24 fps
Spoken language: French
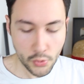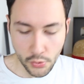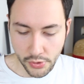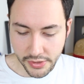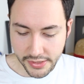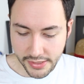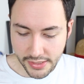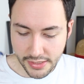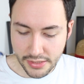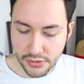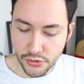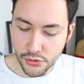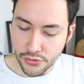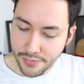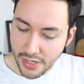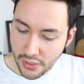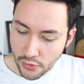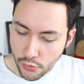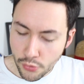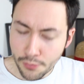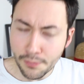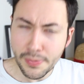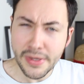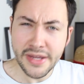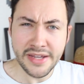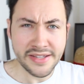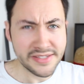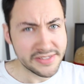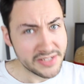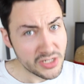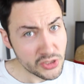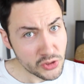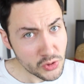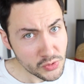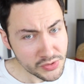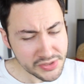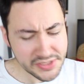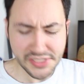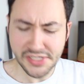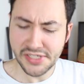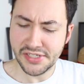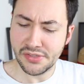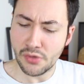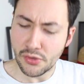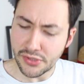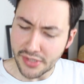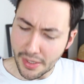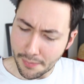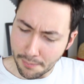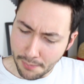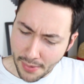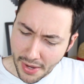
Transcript: ok, tu m'as coupé, c'est gentil de ta